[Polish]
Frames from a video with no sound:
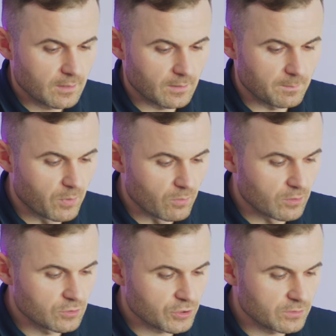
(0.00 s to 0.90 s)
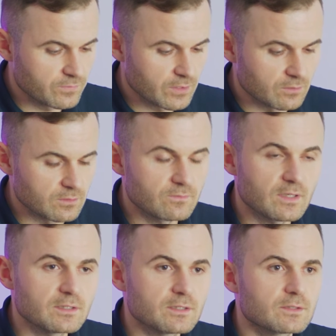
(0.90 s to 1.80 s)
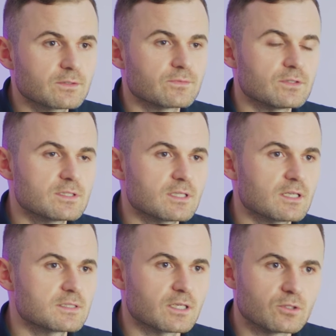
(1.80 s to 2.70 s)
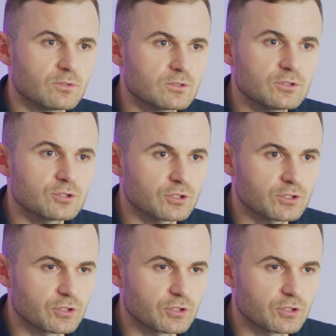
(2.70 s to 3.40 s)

e, połączeń wykonywanych w instalacjach chłodniczych